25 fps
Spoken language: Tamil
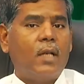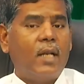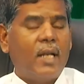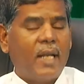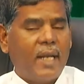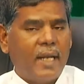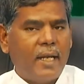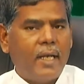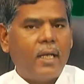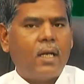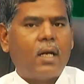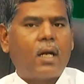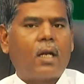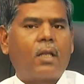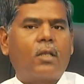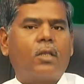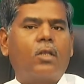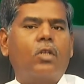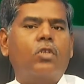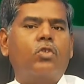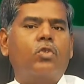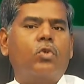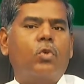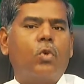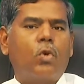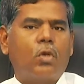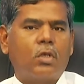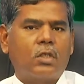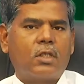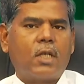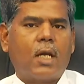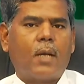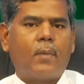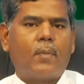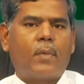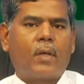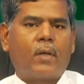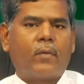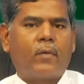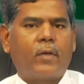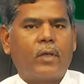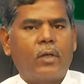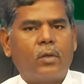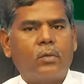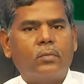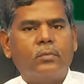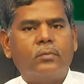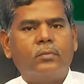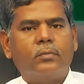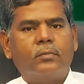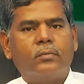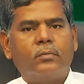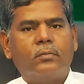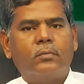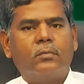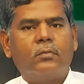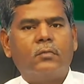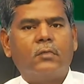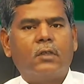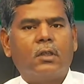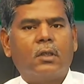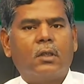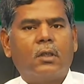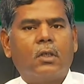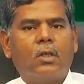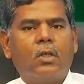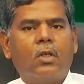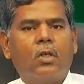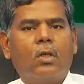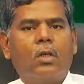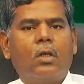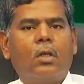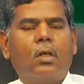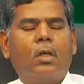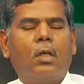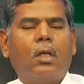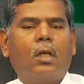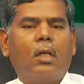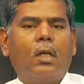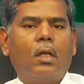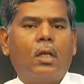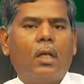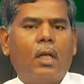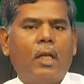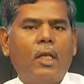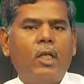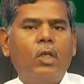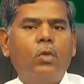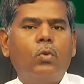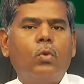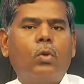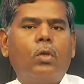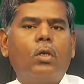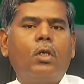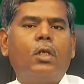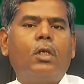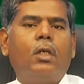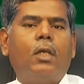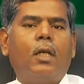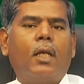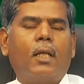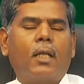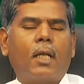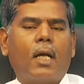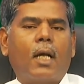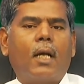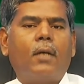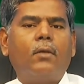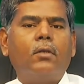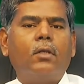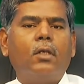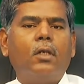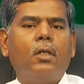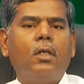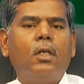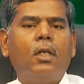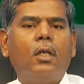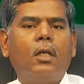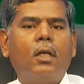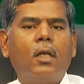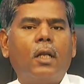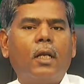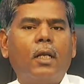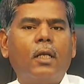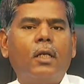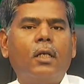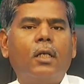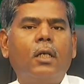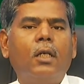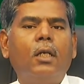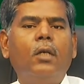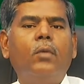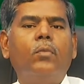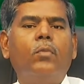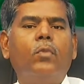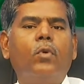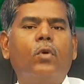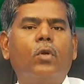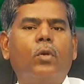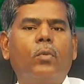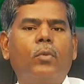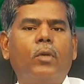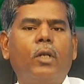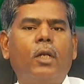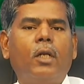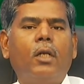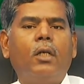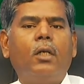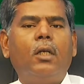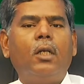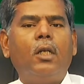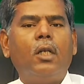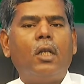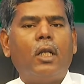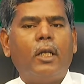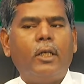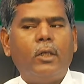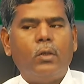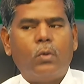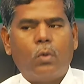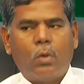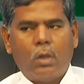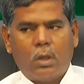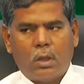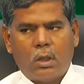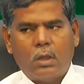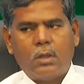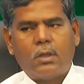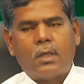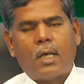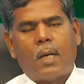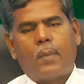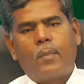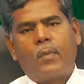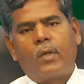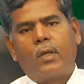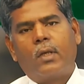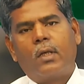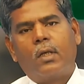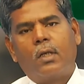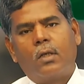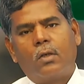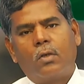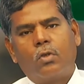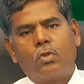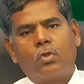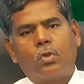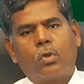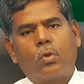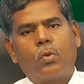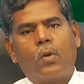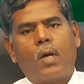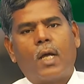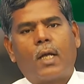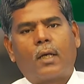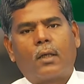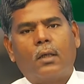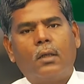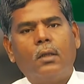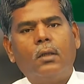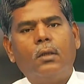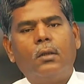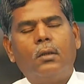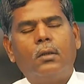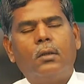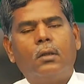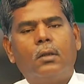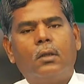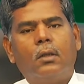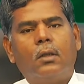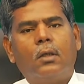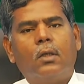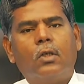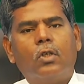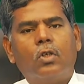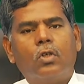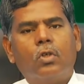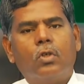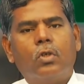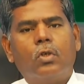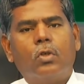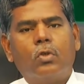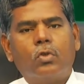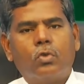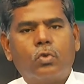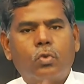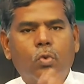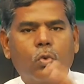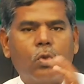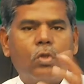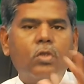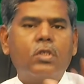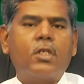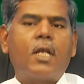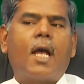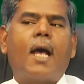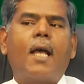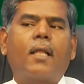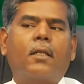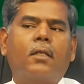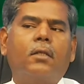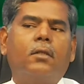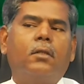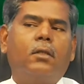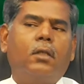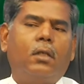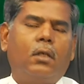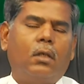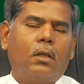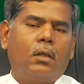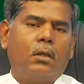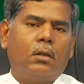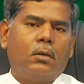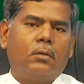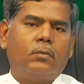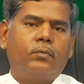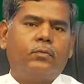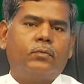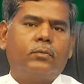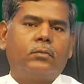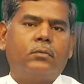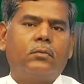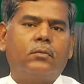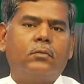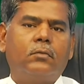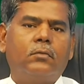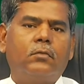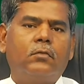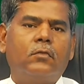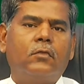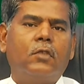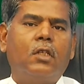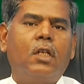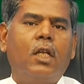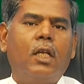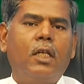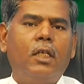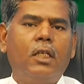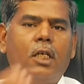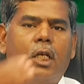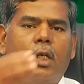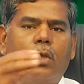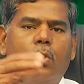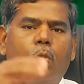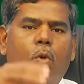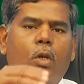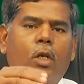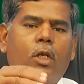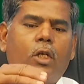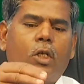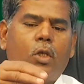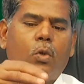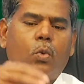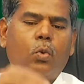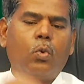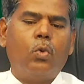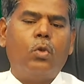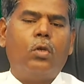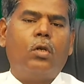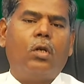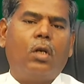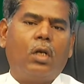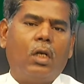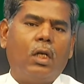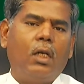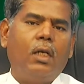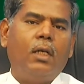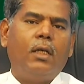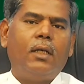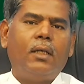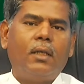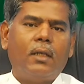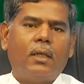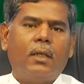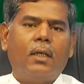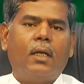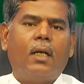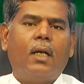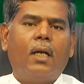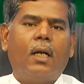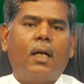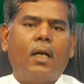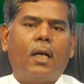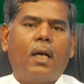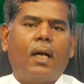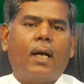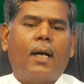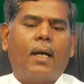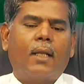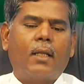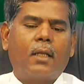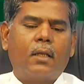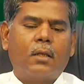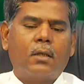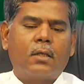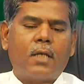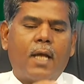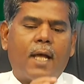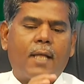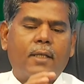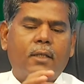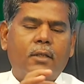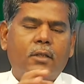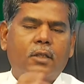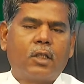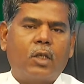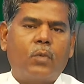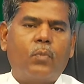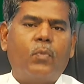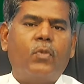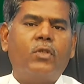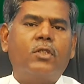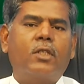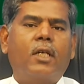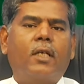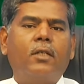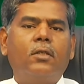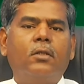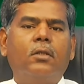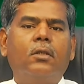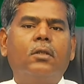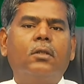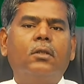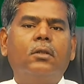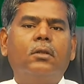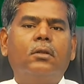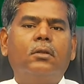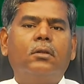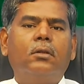நெய் கலந்த சோறு சாப்பிட வேண்டும் நெய்யுருக்கி அதாவது நீர்கறிக்கு மோர் பெருக்கி நெய்யுருக்கி சாப்பிடுங்கள் என்று சொல்வார்கள் சுடு சாதத்தில் நெய்யை உருக்கி ஊற்றி அதன் சாதத்தை பிசைந்து